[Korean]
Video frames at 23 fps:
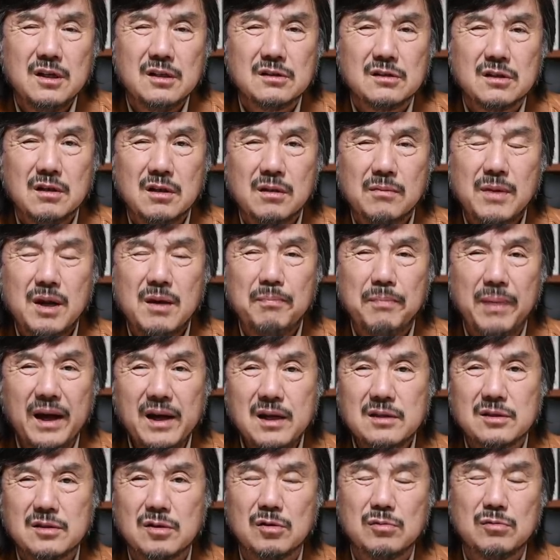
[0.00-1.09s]
정말
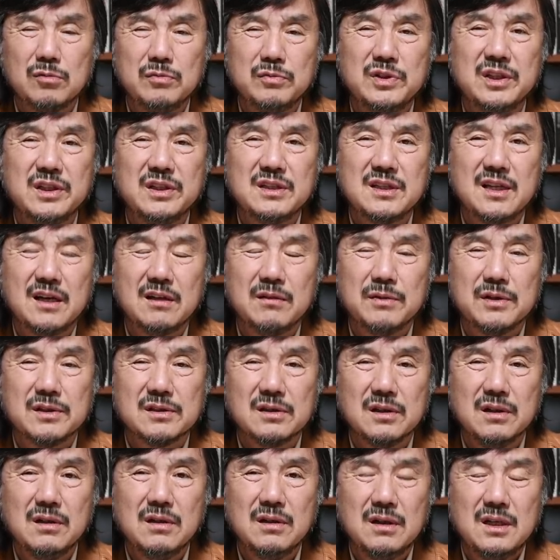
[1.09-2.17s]
파이처럼 움직이지
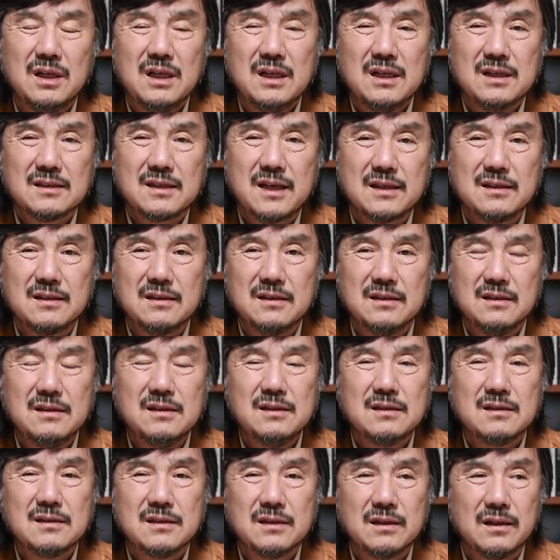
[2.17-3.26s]
않으면서 사진을
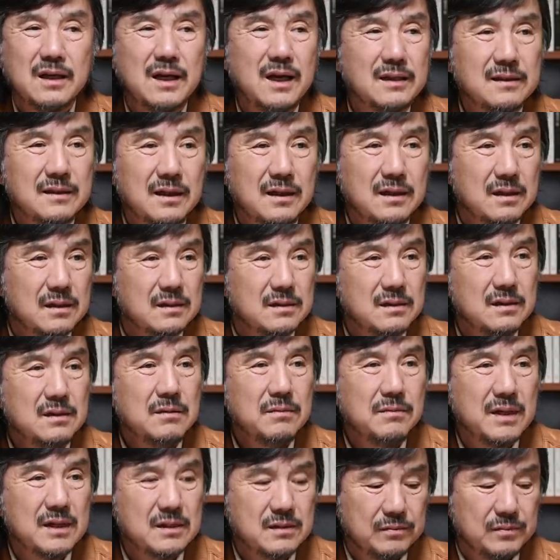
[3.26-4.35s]
찍어야 한다는 것을
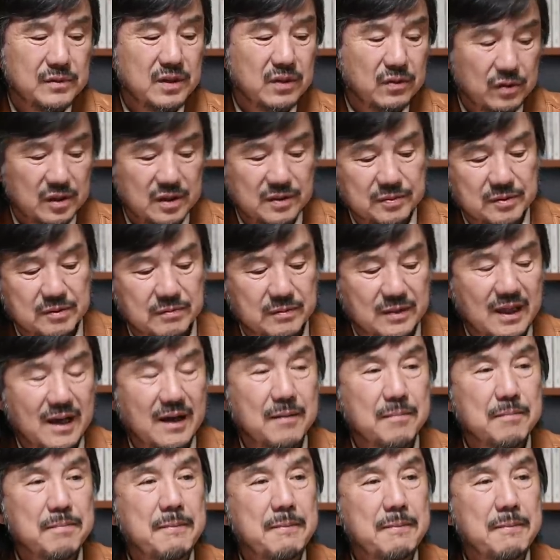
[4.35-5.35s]
말씀드리고 싶습니다.